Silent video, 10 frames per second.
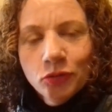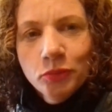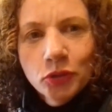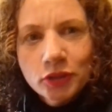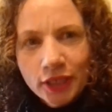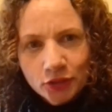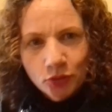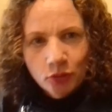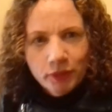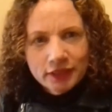Os meus
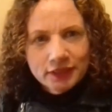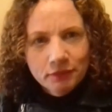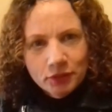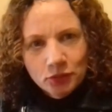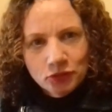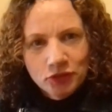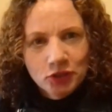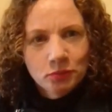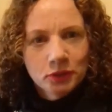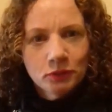cachorros participam dos
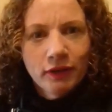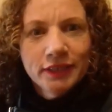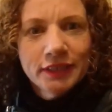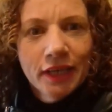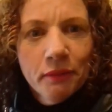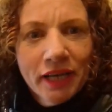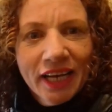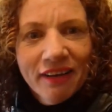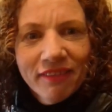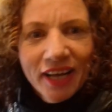vídeos, pessoal. Eles amam
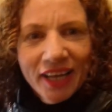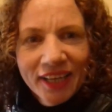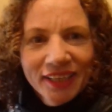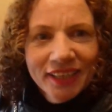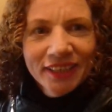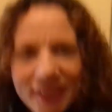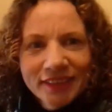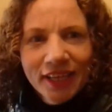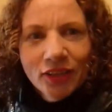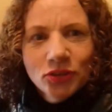gravar.
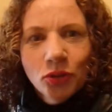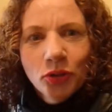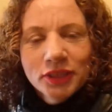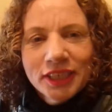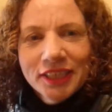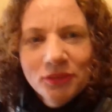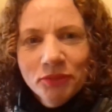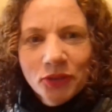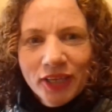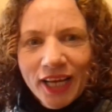Tá os dois aqui do
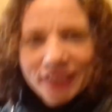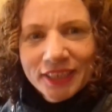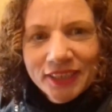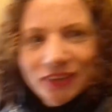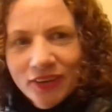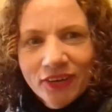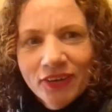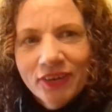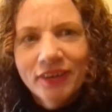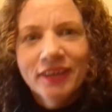meu lado, aqui, ó.
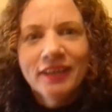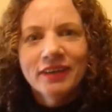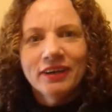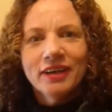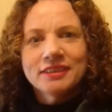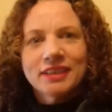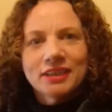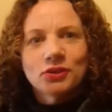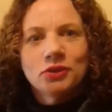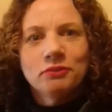Ó. Olha que os
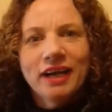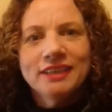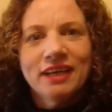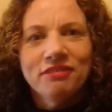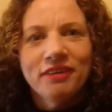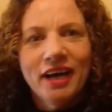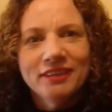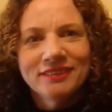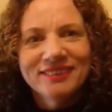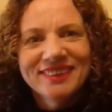cachorro mais safado.